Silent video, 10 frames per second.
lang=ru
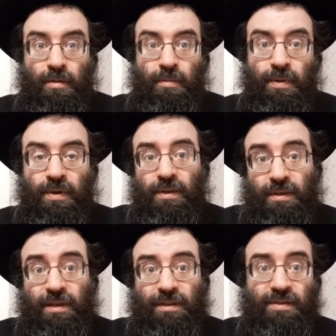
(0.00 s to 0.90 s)
был
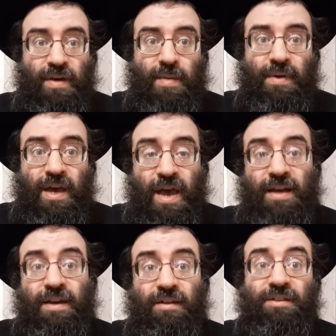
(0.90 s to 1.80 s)
так называемый
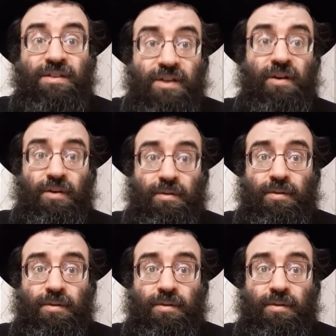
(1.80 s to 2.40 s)
хекер-цир.